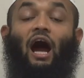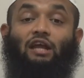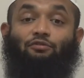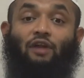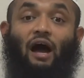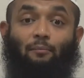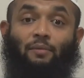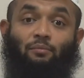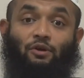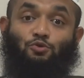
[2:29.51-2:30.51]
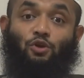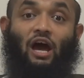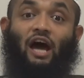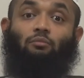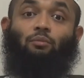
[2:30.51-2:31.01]
அலிஃப் லாம் மீம் என்று சொல்லி
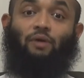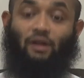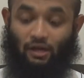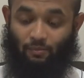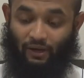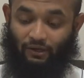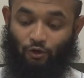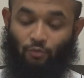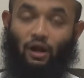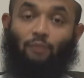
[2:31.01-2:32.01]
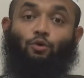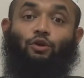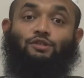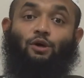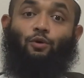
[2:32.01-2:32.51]
ஆரம்பிப்பதை நாங்கள் பார்க்கின்றோம்
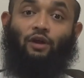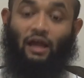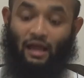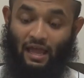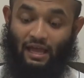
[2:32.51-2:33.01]
அன்புக்குரிய சகோதரர்களை